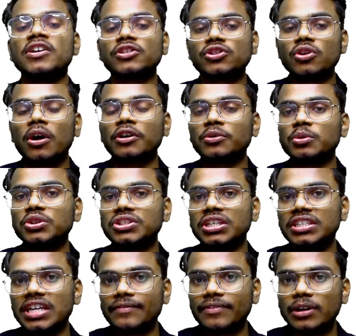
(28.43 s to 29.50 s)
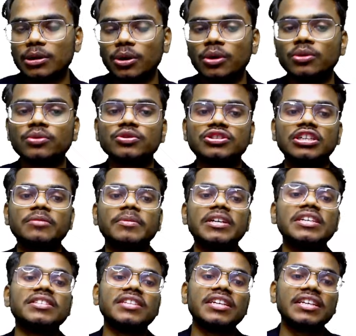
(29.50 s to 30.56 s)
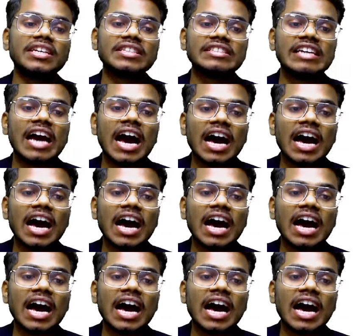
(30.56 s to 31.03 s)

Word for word: शॉर्ट क्वेश्चन या फिर लॉन्ग क्वेश्चन पे इस तरीके से